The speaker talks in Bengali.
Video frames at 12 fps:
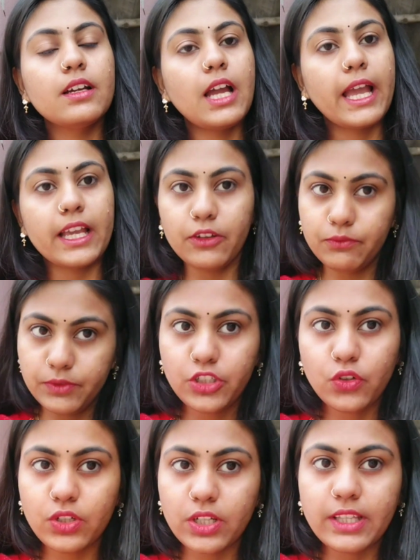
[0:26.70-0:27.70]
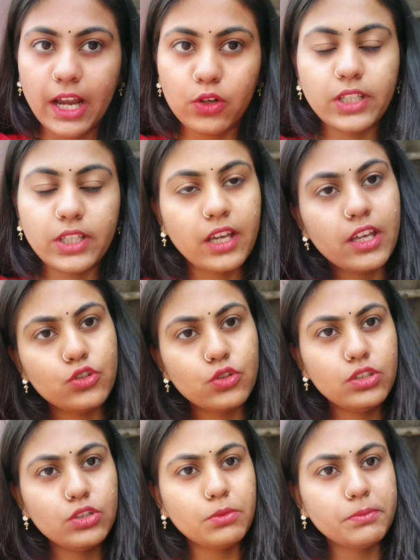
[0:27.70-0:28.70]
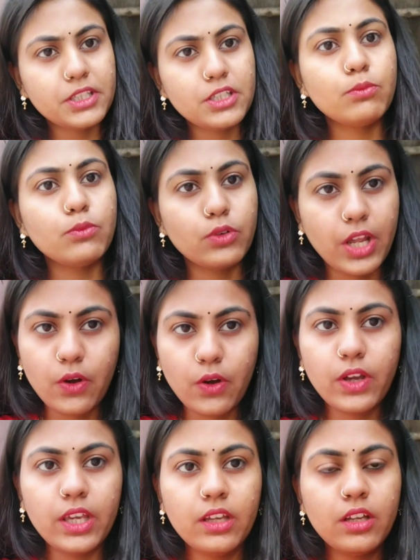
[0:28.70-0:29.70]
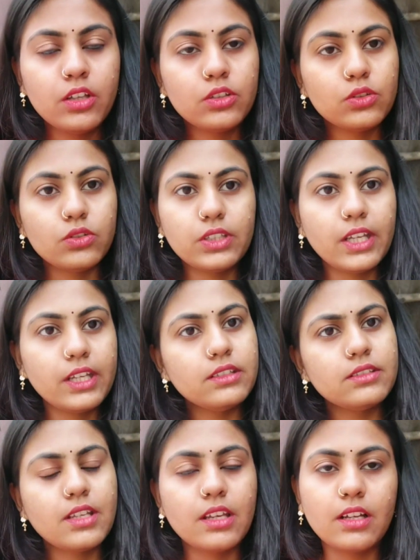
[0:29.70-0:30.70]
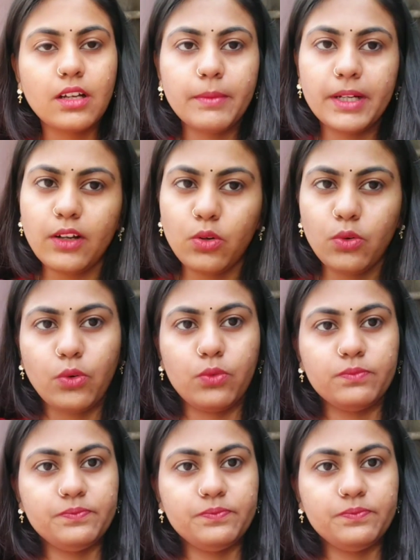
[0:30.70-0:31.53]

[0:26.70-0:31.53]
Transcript: আগে ভিডিওটা দেখো দেখে যদি তোমাদের মনে হয় তো দেন সেই কমেন্টটা করো